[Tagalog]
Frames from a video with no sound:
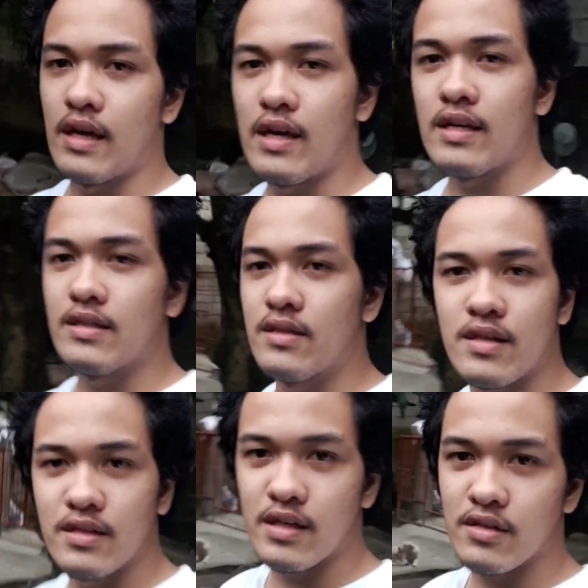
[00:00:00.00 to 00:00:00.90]
And
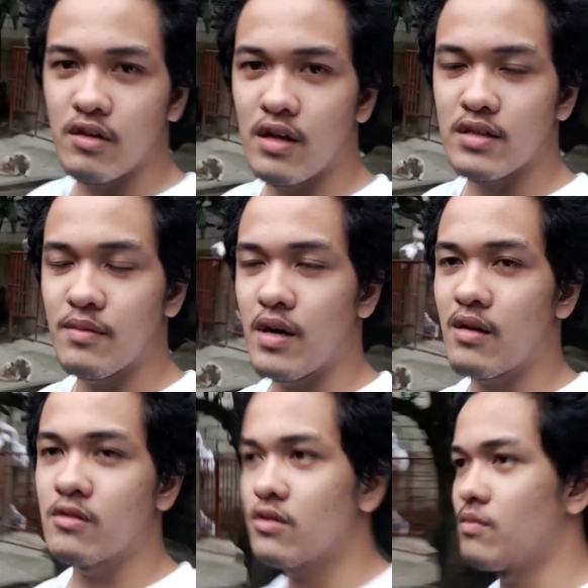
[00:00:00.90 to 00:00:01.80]
suggest ko lang sa
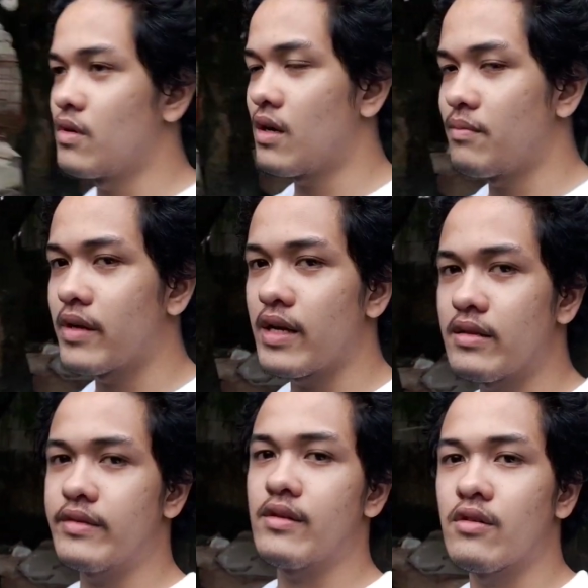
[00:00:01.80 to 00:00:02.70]
mga gusto mong
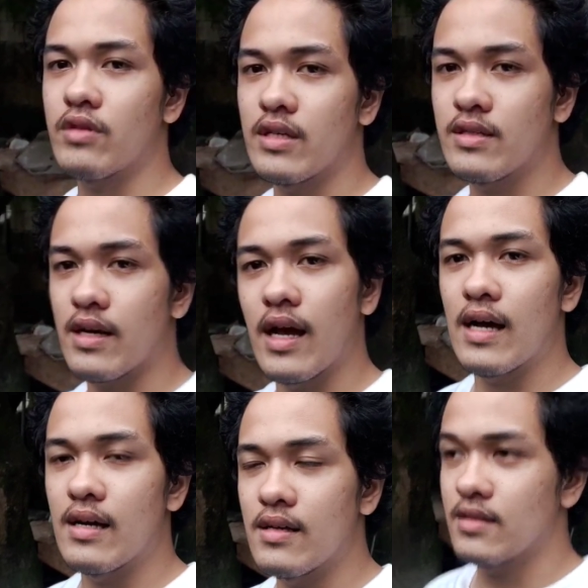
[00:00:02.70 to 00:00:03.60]
upgrade, konting
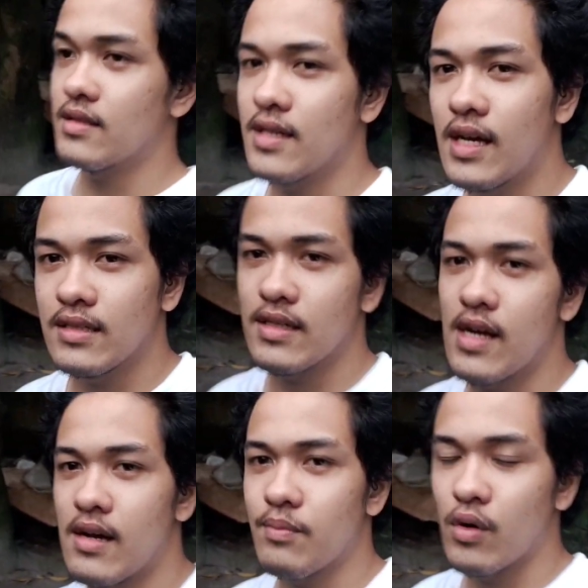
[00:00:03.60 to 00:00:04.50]
tiyaga, tiyaga,
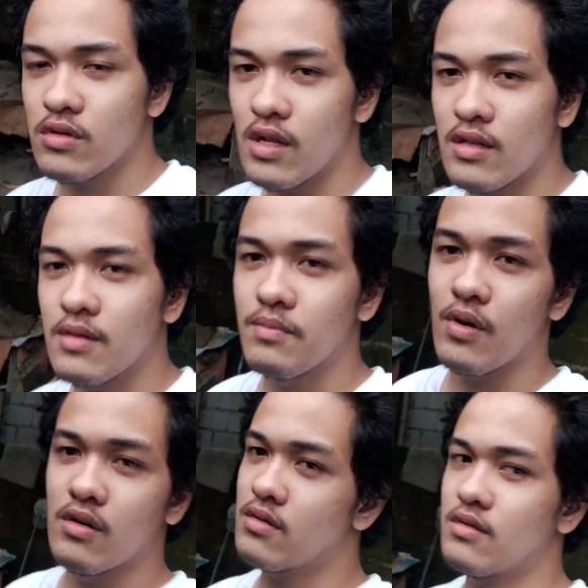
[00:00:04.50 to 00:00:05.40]
tiyaga, post lang ng
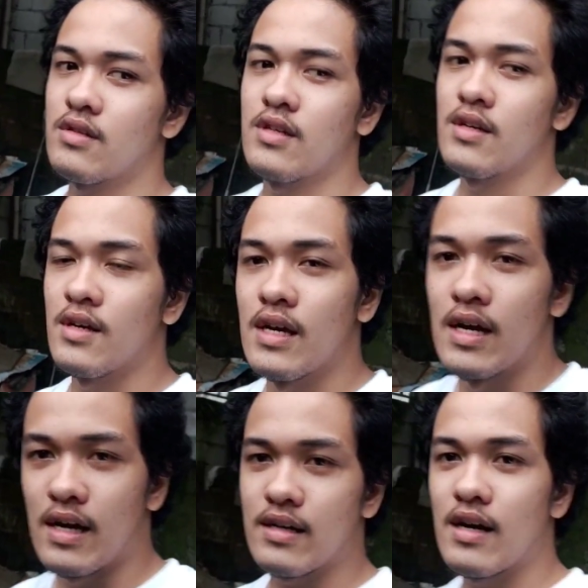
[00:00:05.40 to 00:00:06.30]
post.
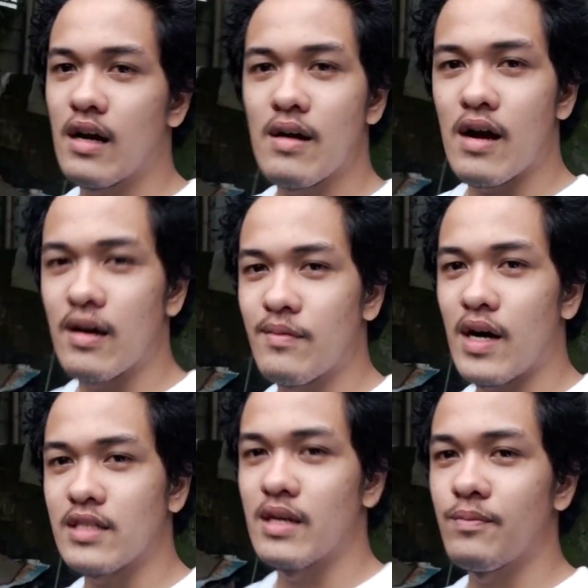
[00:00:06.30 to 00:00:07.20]
Hanggang uh,
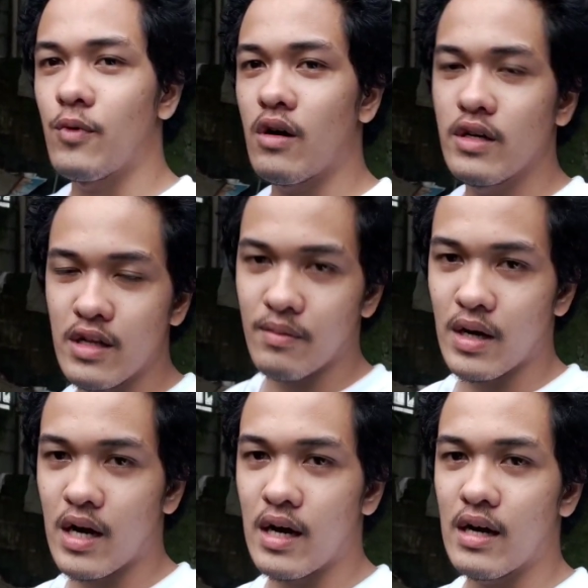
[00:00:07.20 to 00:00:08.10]
makachempo kayo ng
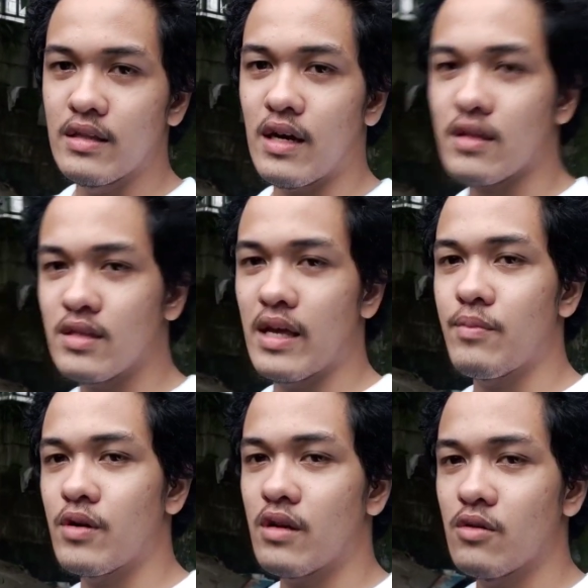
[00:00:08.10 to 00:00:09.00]
mga
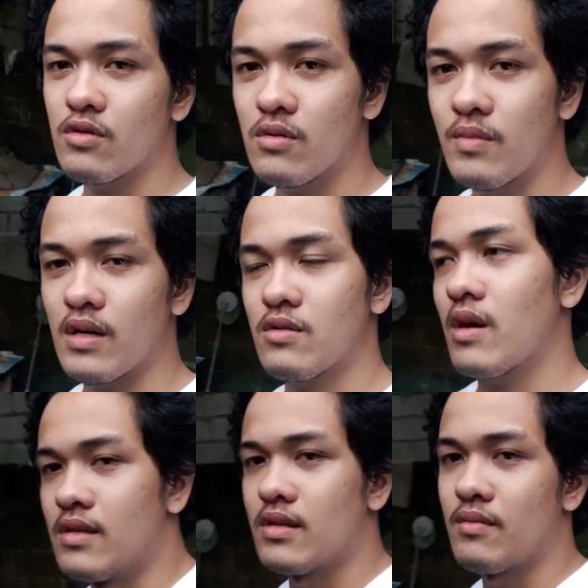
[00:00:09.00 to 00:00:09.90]
naka-sniper na gustong
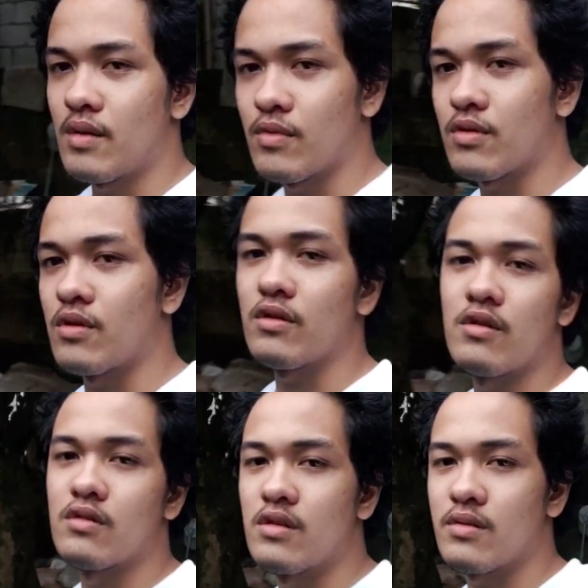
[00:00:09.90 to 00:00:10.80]
makiswap sa mga motor
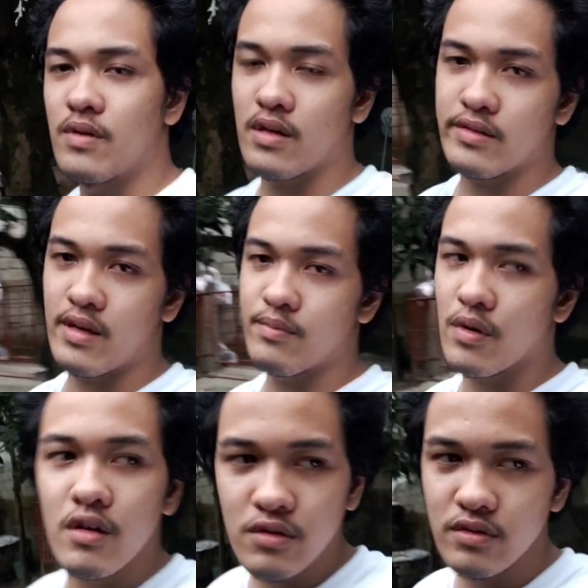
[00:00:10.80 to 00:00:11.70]
nyo. Just for
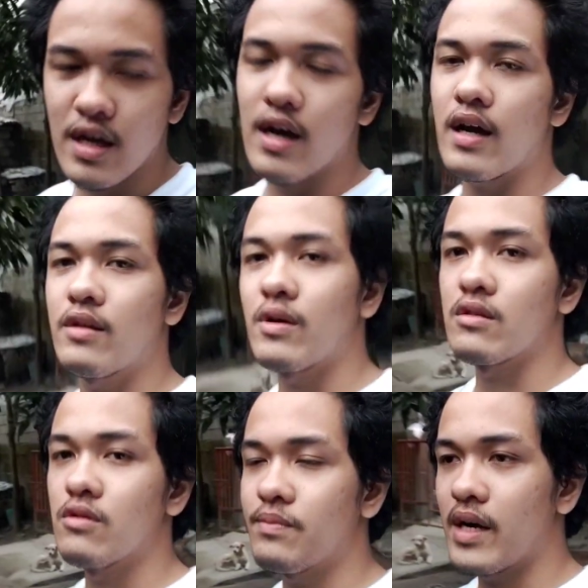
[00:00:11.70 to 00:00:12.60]
example, yung sa akin,
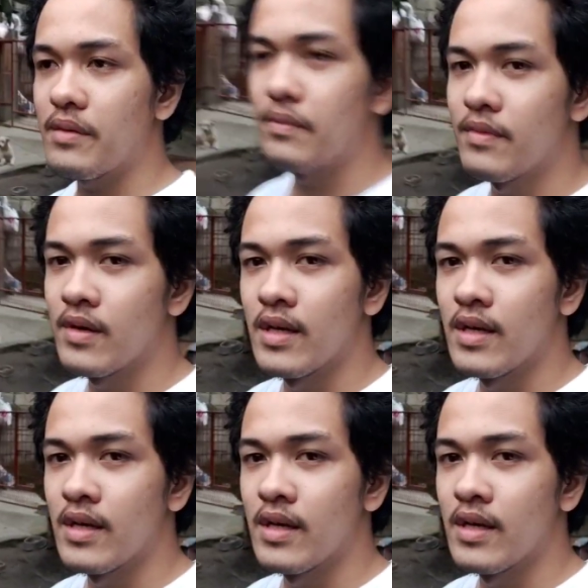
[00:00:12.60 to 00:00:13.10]
125.